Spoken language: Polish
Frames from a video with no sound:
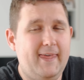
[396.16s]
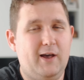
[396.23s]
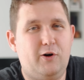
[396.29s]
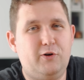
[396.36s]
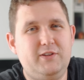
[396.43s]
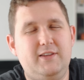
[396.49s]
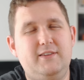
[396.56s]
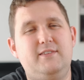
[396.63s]

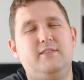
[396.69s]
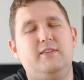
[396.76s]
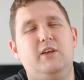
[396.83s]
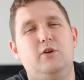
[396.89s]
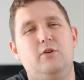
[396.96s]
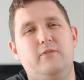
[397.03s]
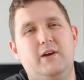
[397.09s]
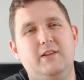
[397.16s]
On jest
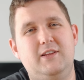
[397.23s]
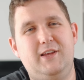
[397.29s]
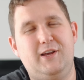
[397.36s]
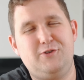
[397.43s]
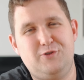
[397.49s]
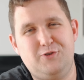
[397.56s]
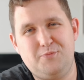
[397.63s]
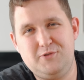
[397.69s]
skierowany,
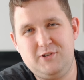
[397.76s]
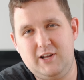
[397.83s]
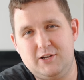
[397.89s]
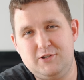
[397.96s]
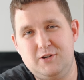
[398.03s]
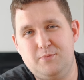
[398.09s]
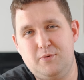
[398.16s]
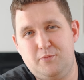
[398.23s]
jak się
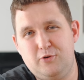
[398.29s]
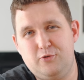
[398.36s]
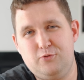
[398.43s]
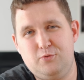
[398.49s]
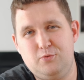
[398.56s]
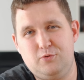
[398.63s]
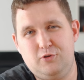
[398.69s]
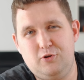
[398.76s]
domyślacie, po
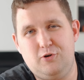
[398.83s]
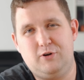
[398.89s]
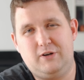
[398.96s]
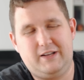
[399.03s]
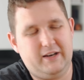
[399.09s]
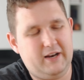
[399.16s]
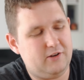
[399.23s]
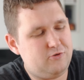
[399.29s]
prostu do
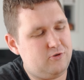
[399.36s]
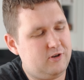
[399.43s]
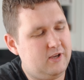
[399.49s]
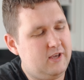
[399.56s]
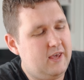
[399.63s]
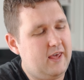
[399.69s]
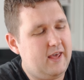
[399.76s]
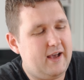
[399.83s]
graczy,
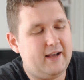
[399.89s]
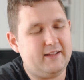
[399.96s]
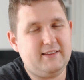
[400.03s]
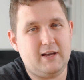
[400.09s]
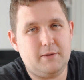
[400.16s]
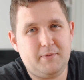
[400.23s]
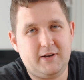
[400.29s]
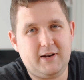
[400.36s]
a
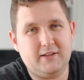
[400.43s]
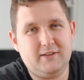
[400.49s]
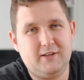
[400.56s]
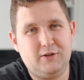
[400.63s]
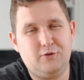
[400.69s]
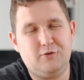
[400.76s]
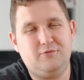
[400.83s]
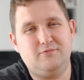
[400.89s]
te
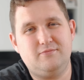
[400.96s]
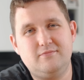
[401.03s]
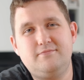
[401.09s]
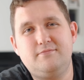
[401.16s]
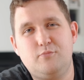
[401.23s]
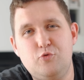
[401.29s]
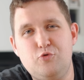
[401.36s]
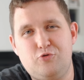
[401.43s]
aparaty no,
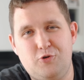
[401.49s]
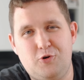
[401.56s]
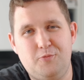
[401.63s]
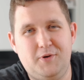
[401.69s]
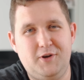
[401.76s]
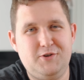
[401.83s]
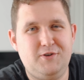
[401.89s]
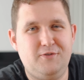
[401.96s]
muszą
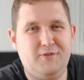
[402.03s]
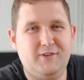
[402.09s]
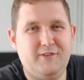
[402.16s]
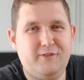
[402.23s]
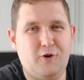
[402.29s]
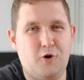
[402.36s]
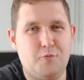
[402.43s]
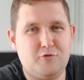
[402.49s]
być, więc
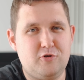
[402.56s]
są.